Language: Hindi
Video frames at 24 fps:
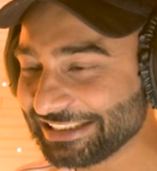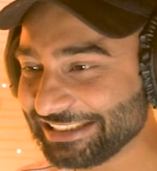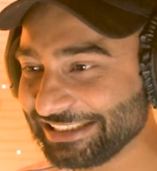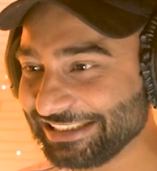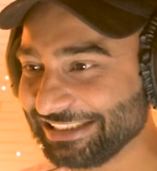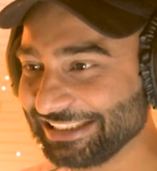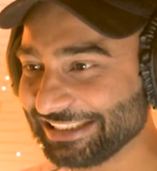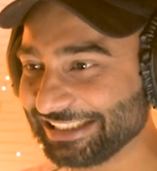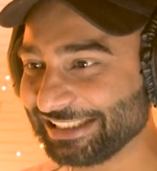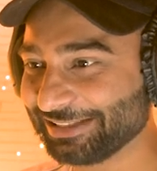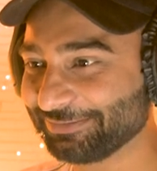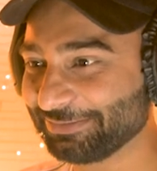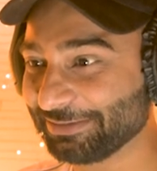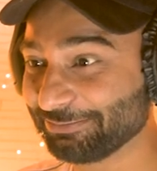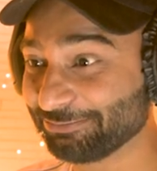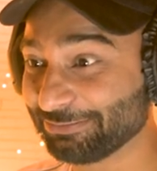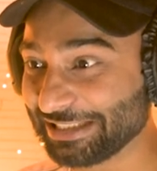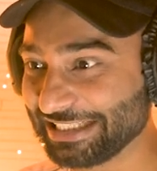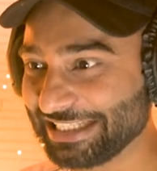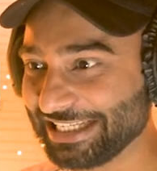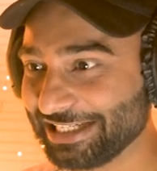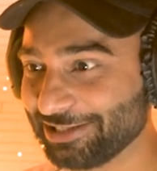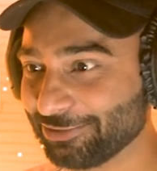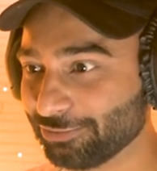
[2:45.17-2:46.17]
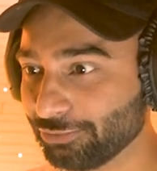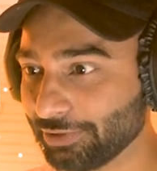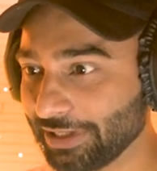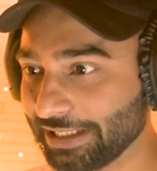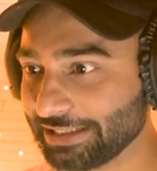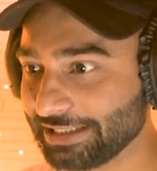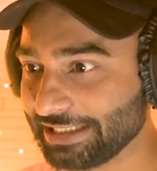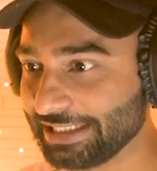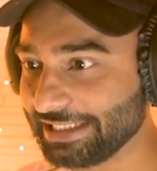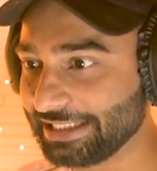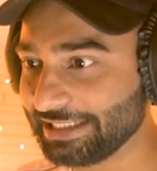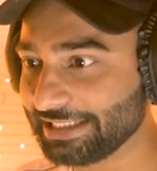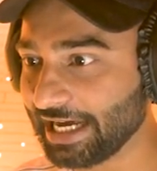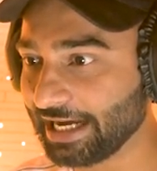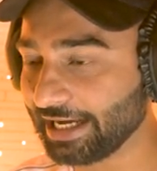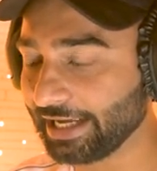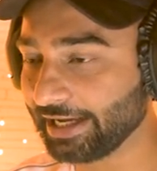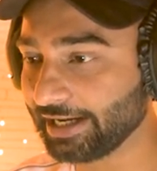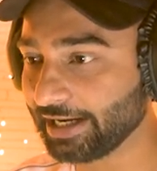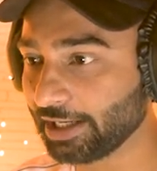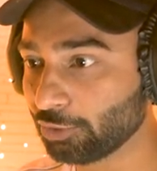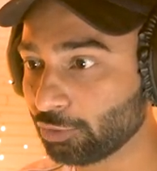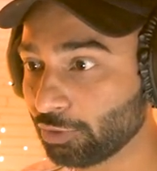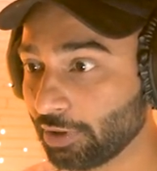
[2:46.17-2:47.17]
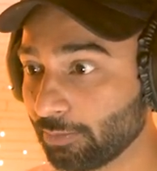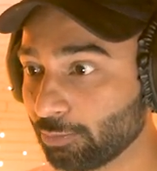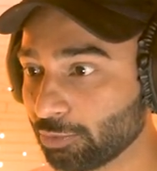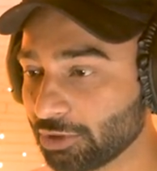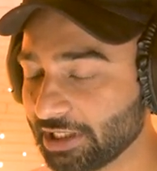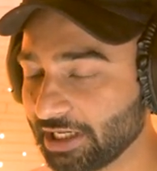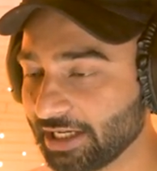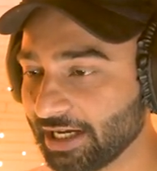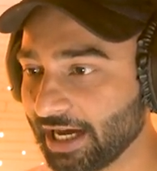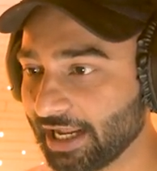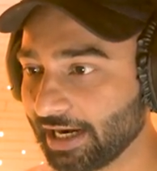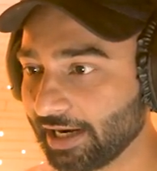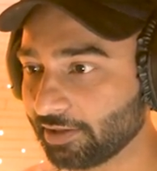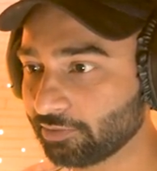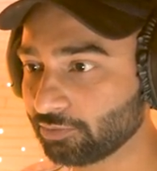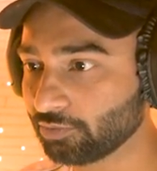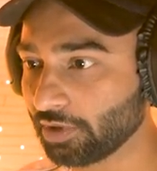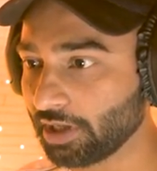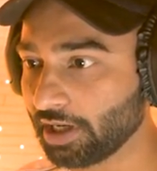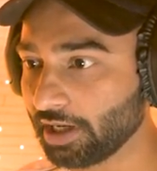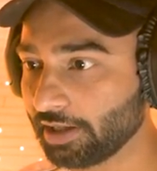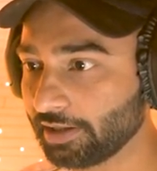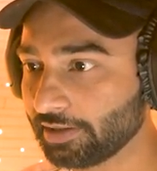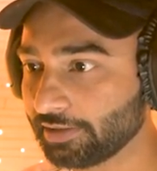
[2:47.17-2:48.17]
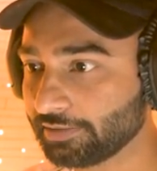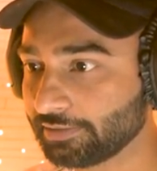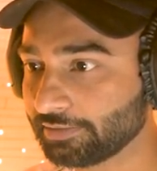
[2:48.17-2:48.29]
यहाँ पे मजे लूंगा तेरी टांगे काटूंगा मुझे गाना सुना